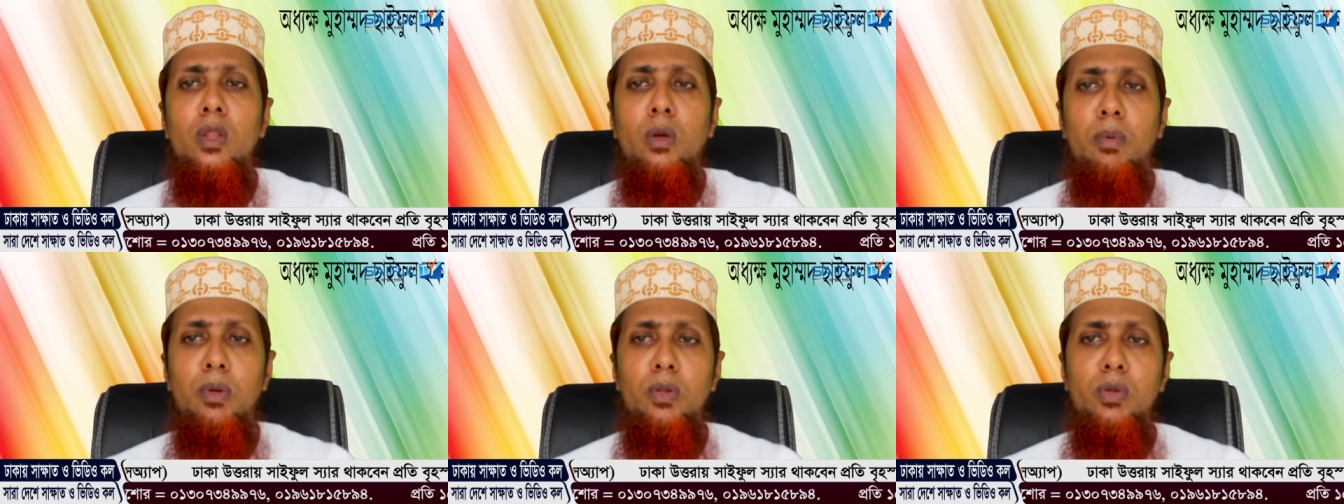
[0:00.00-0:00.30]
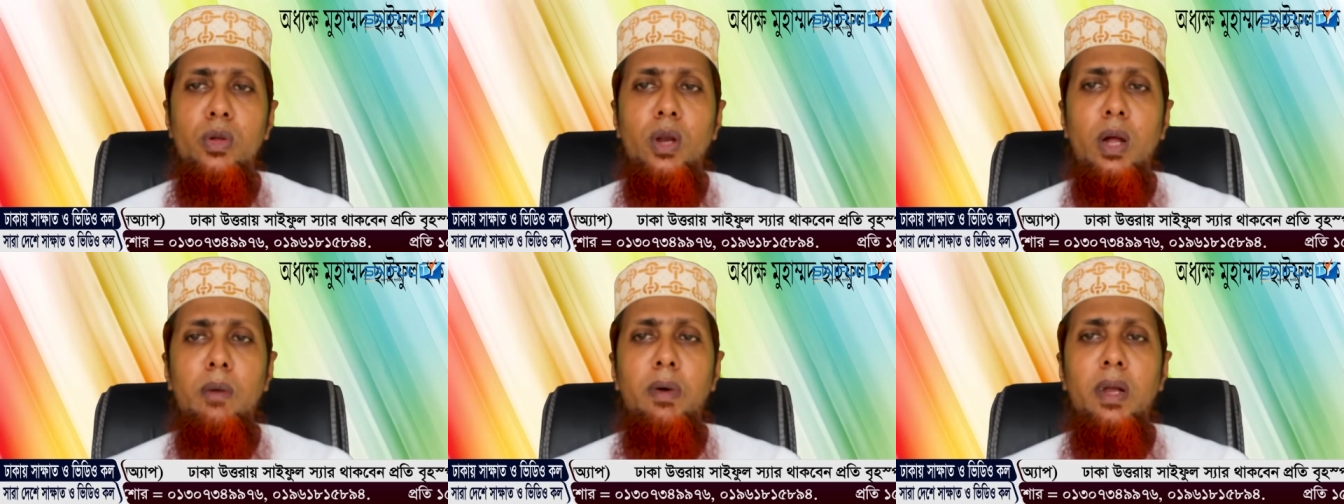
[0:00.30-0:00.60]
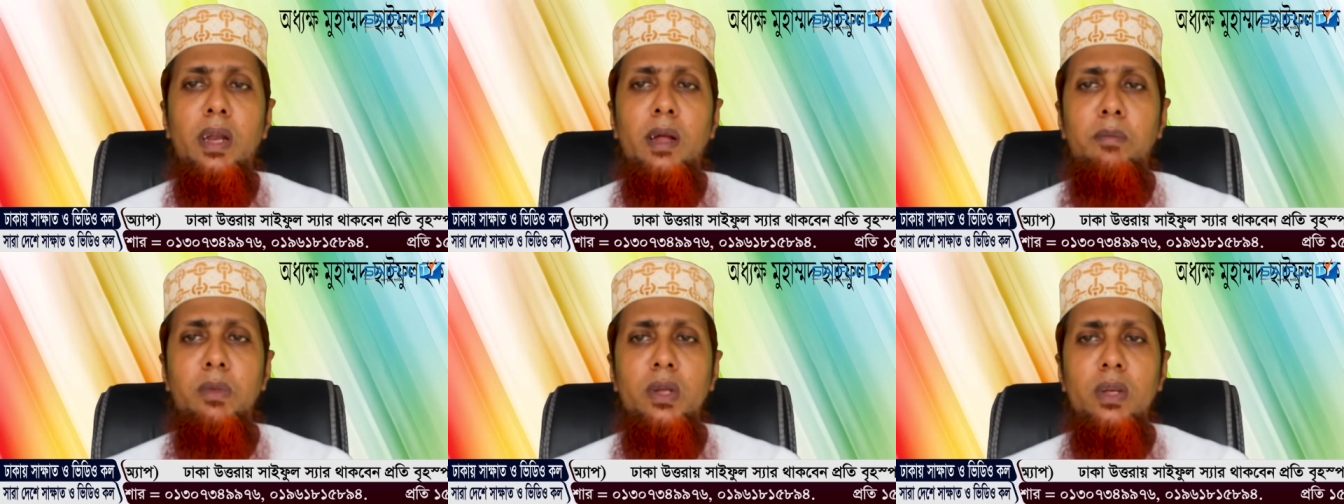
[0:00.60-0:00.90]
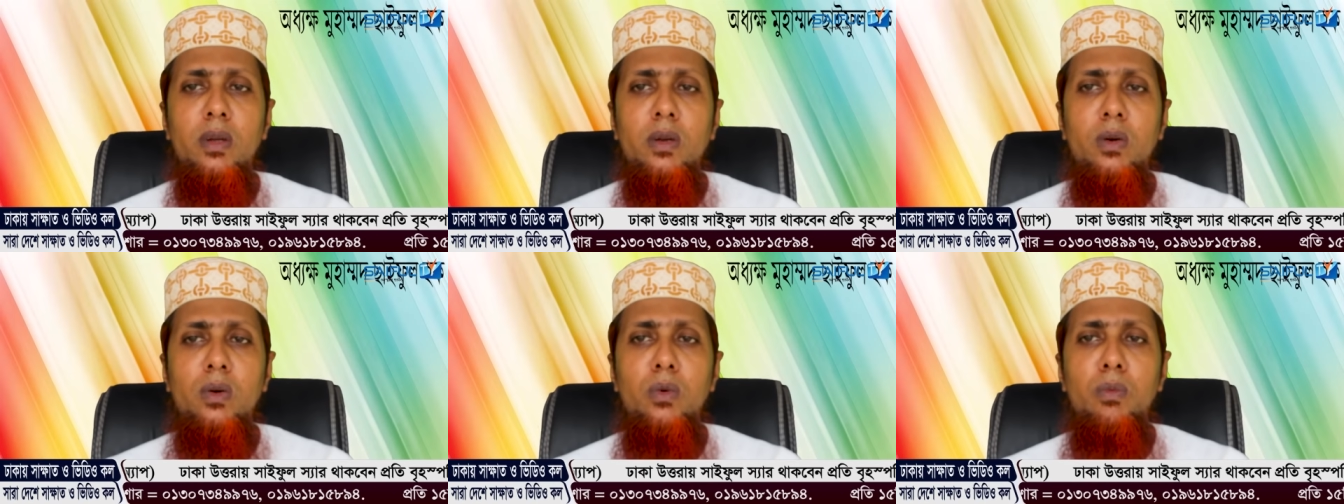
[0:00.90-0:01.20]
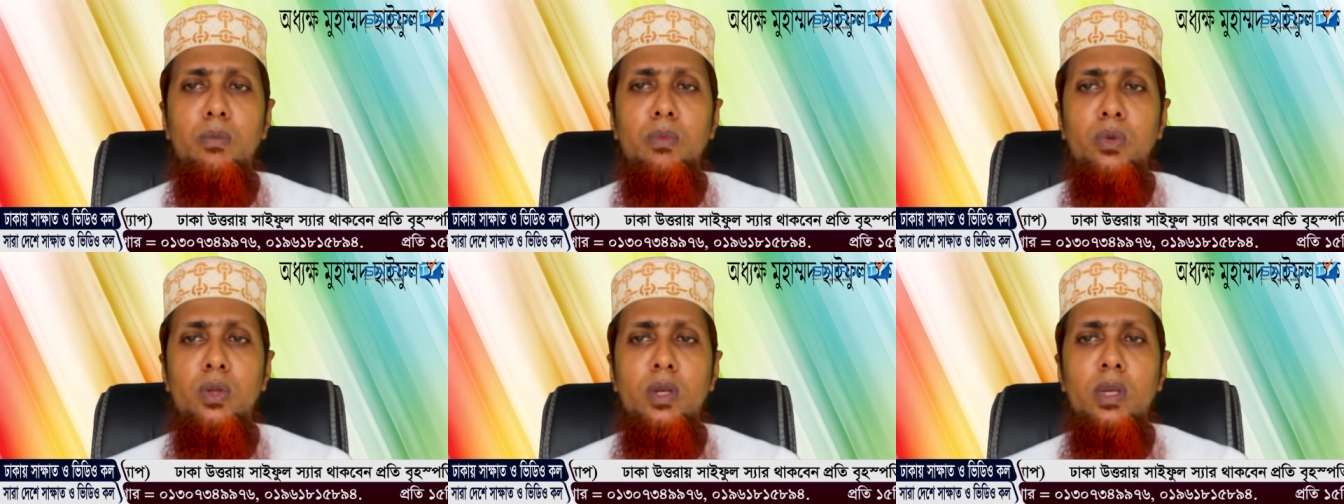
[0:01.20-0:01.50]
তো বন্ধুরা আমার আমি একটু
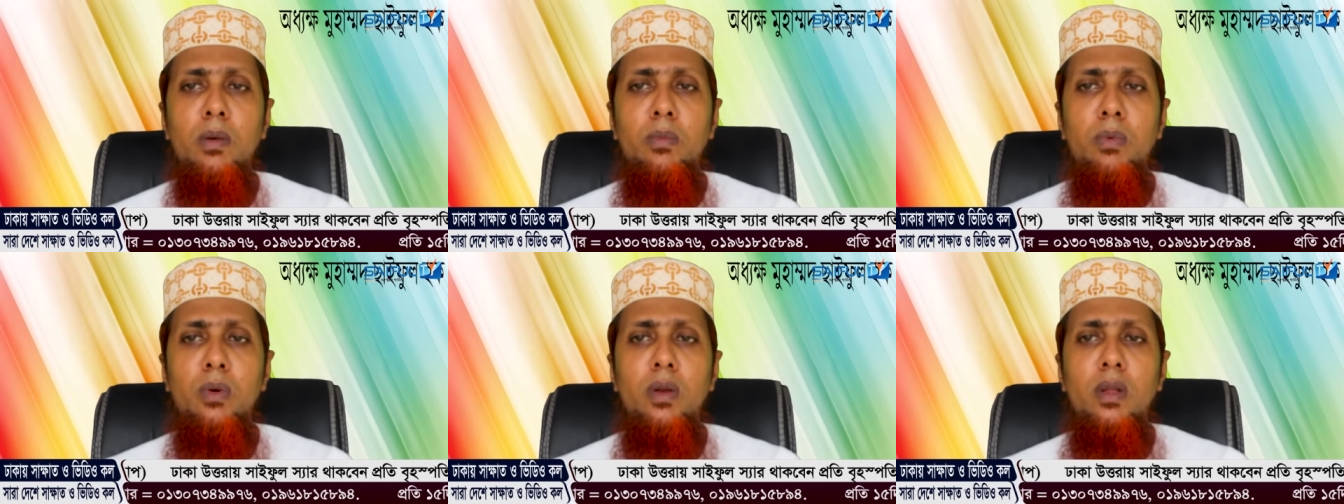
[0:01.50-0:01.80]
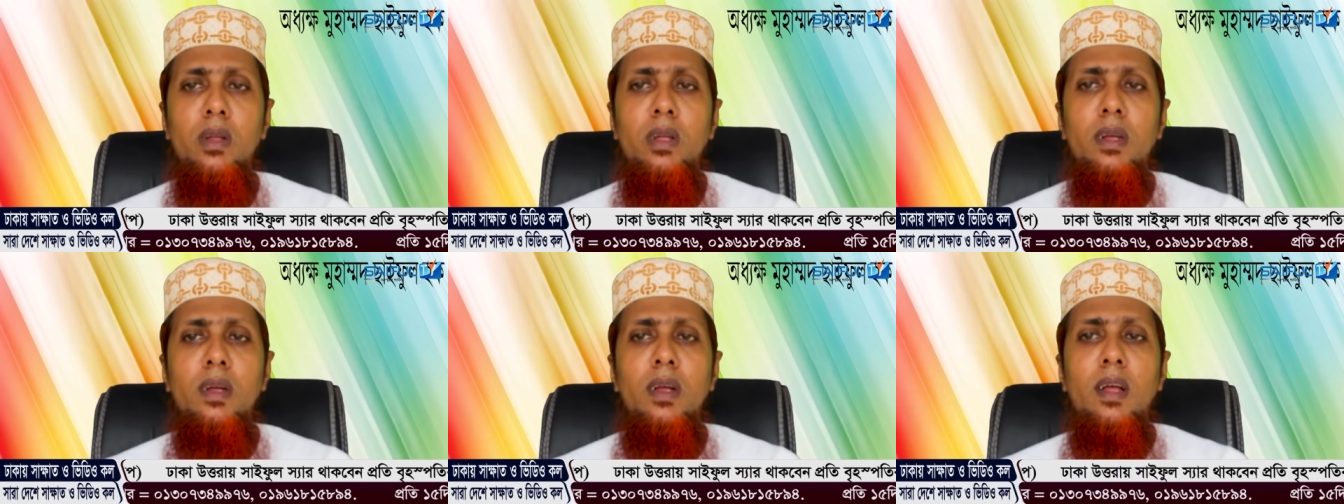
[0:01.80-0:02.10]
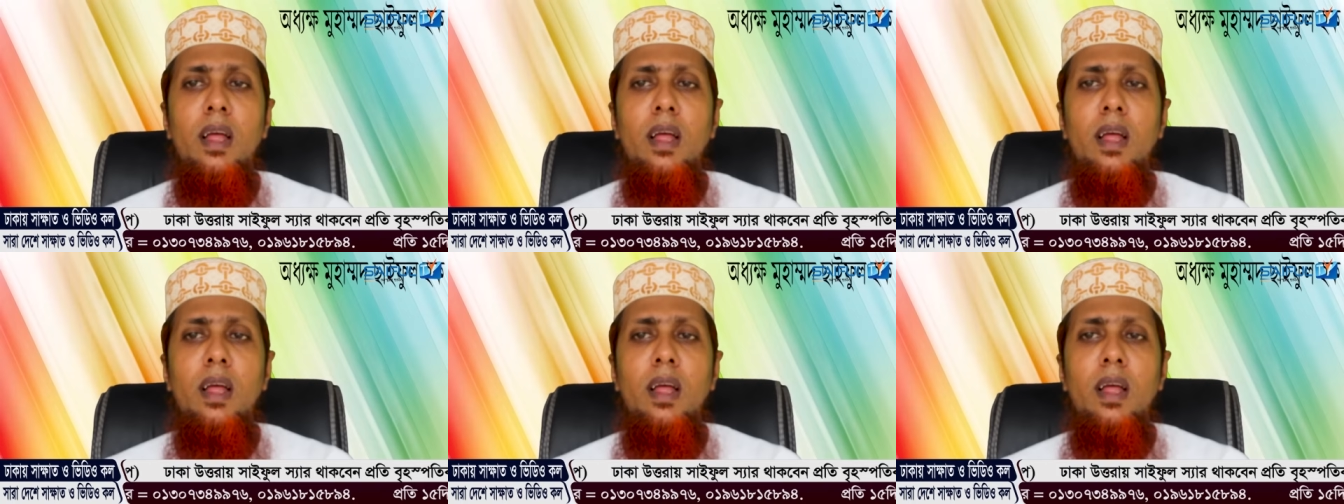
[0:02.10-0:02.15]
বুঝিয়ে বলি